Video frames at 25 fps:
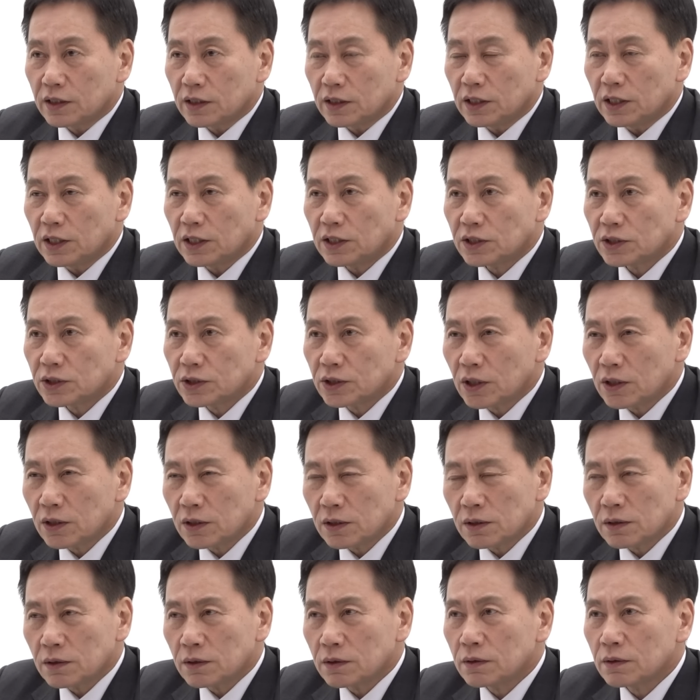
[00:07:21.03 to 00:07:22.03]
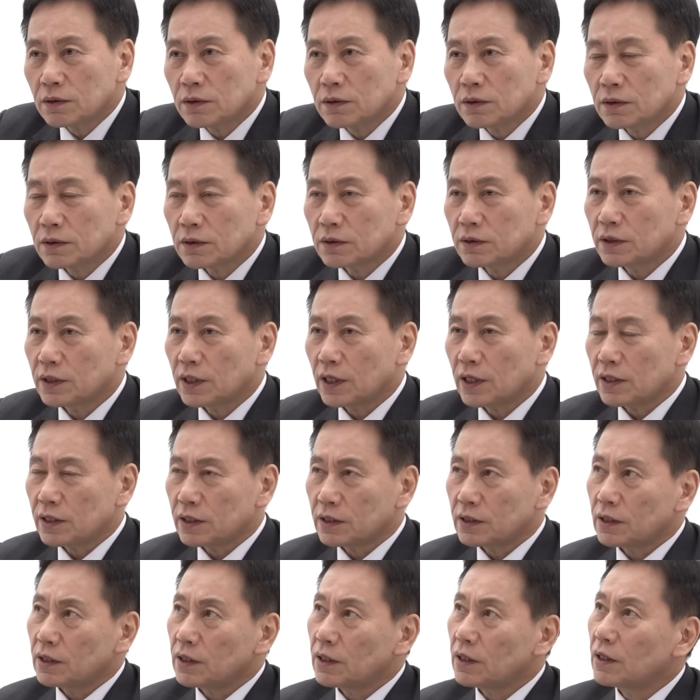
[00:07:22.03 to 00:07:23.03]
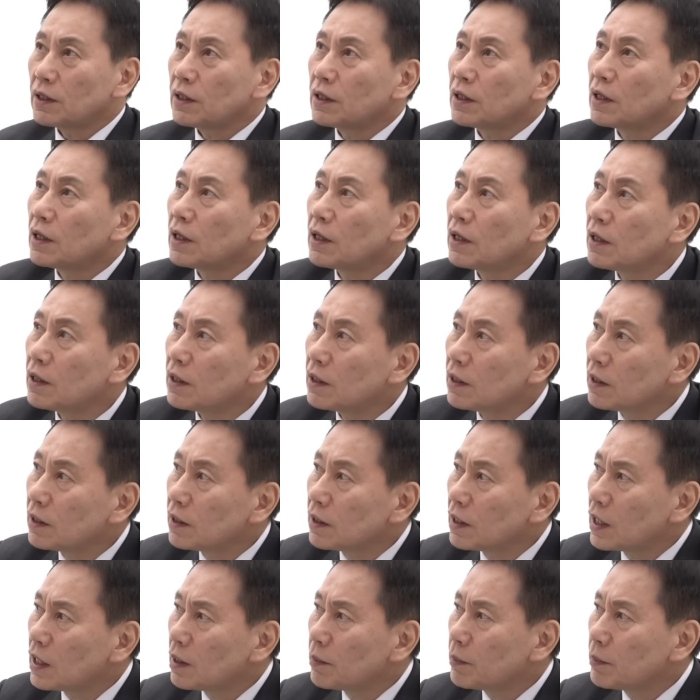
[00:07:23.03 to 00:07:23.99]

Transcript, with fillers: 2000 그게 하니까 어,